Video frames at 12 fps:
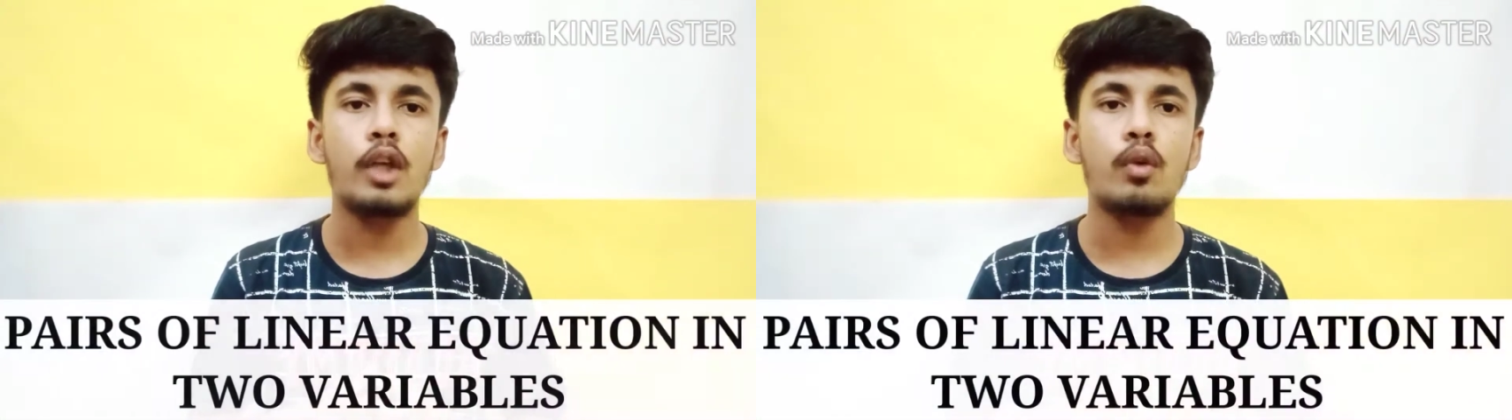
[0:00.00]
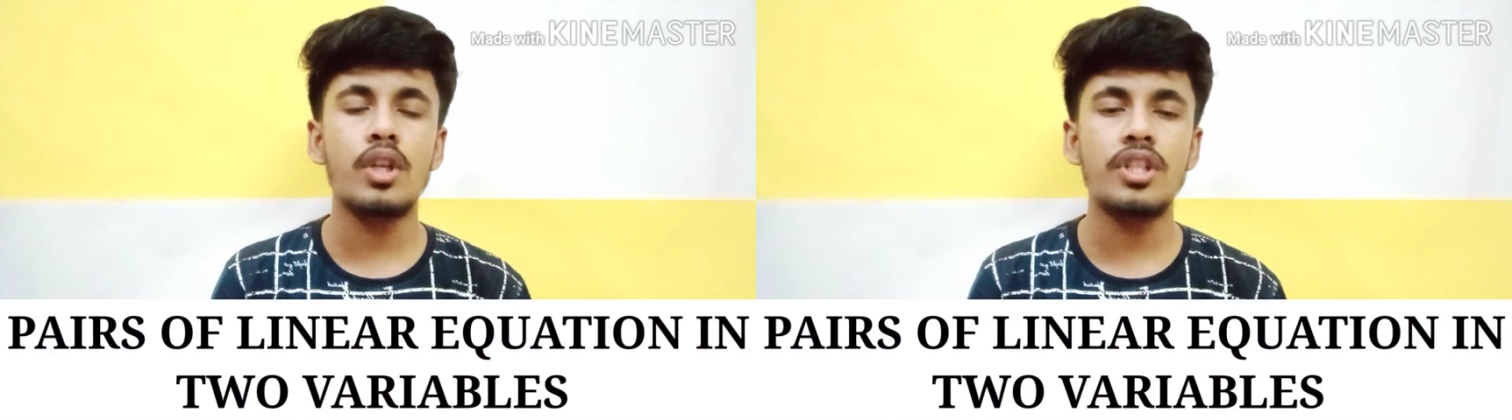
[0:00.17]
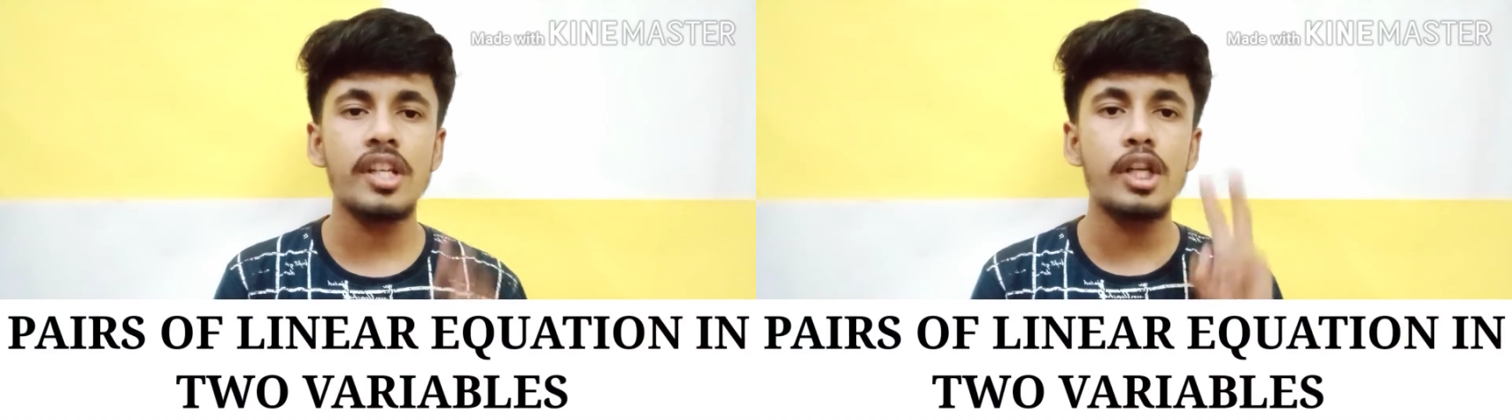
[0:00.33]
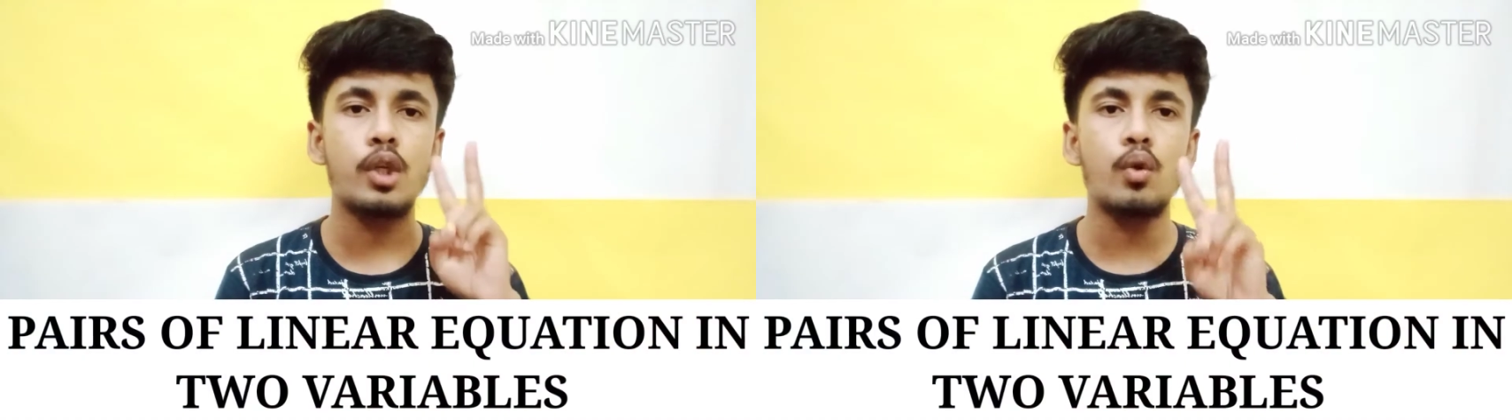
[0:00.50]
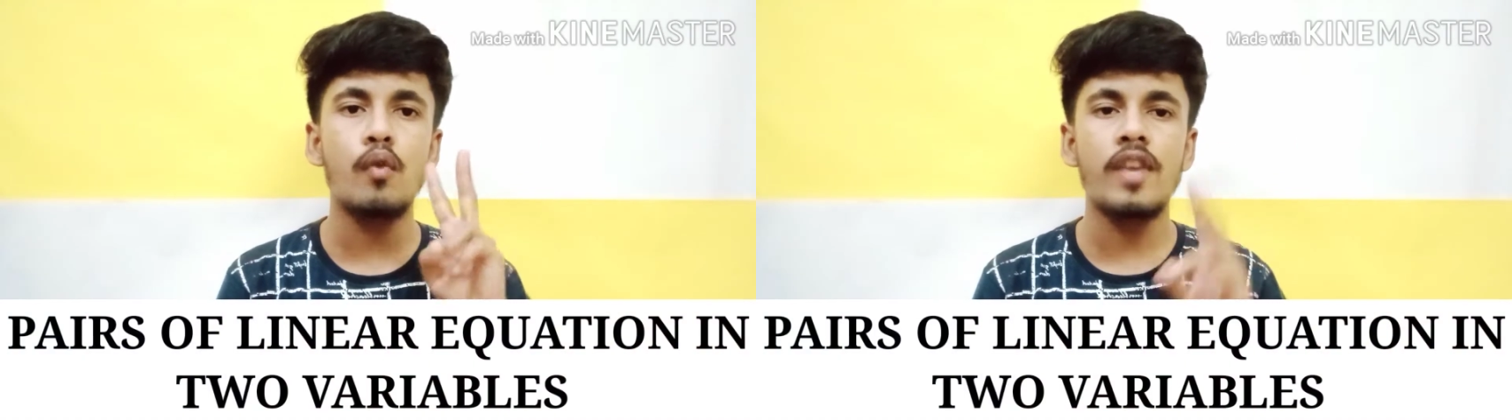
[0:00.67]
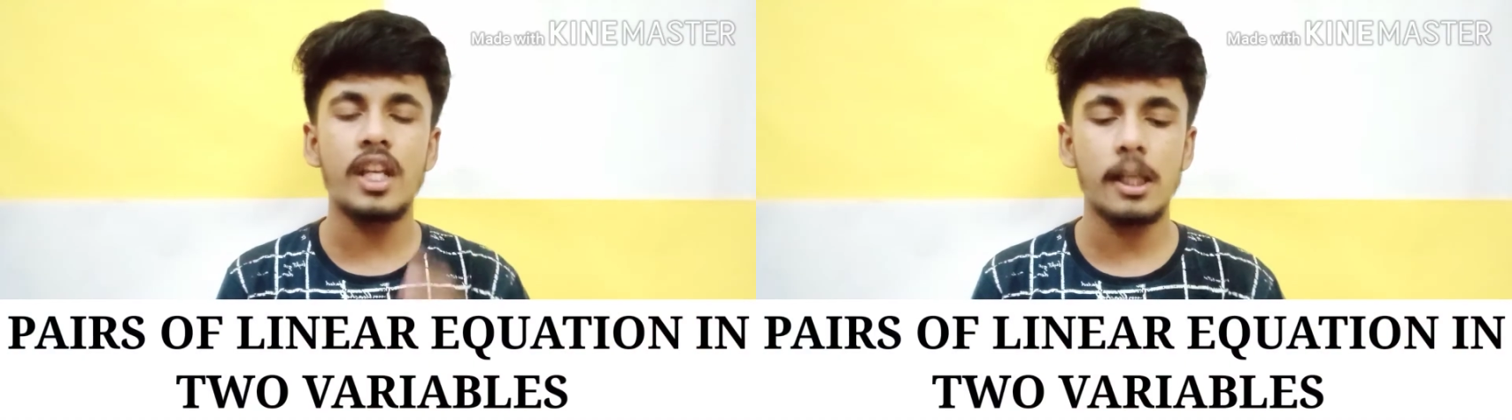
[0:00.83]
इक्वेशन इन टू
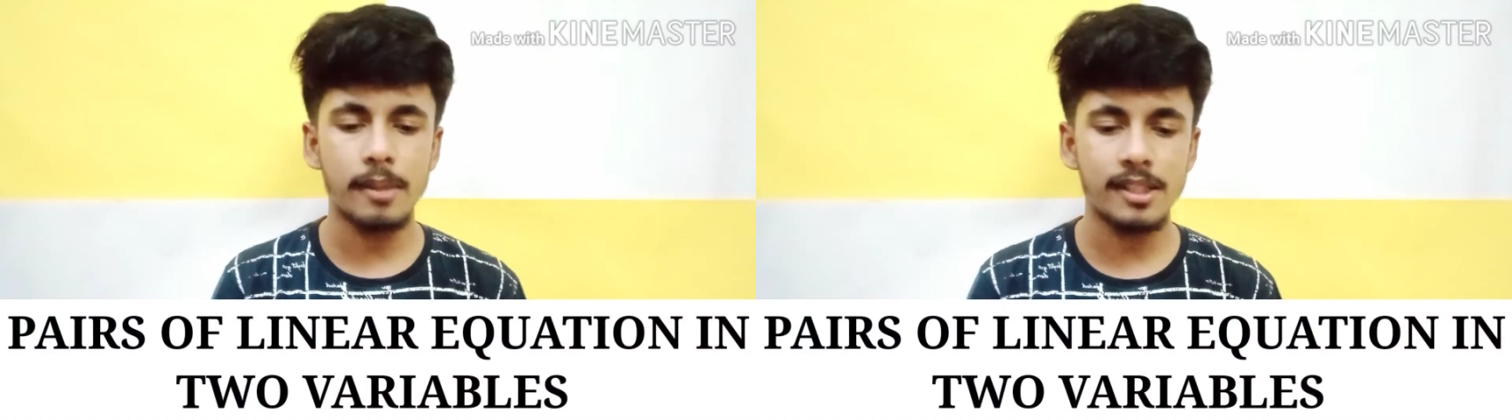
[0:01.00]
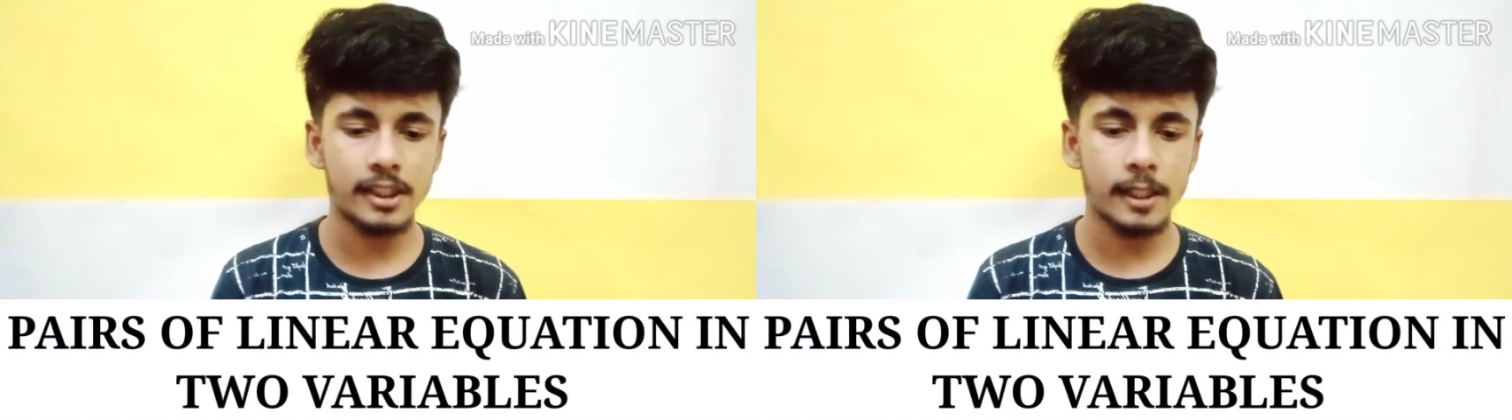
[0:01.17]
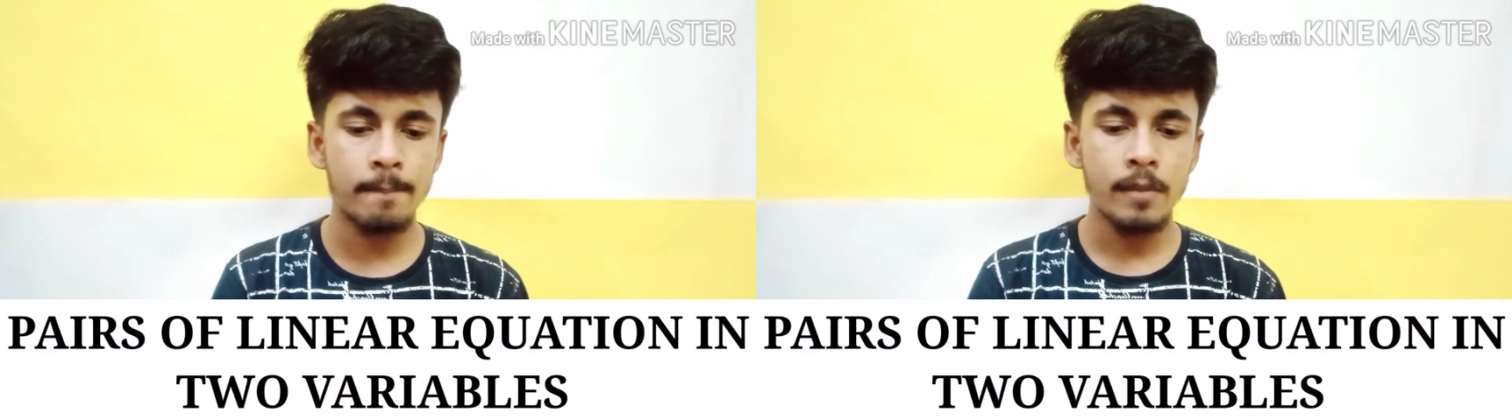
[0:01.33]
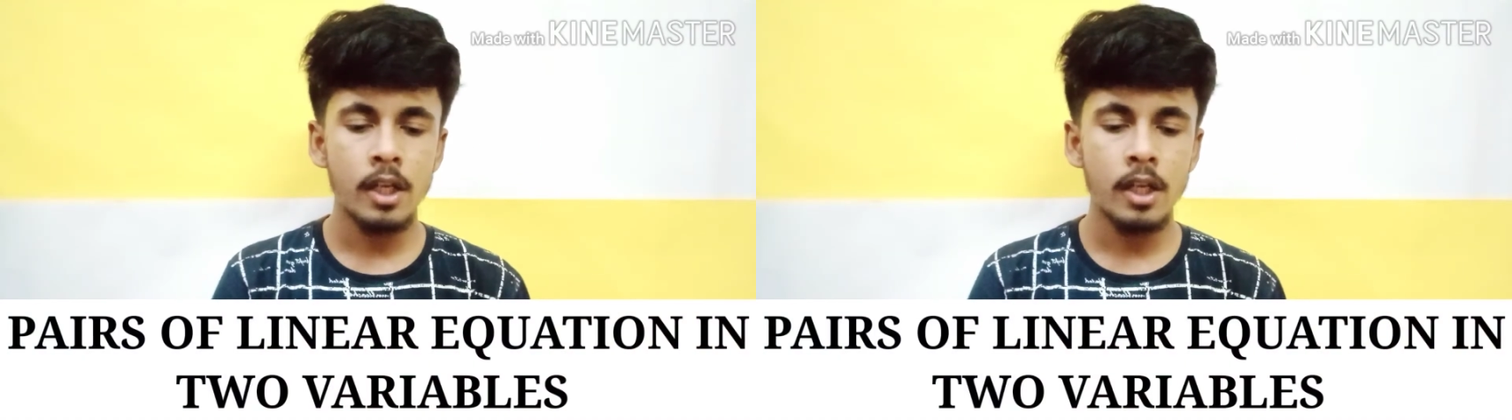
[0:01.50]
वेरिएबल्स की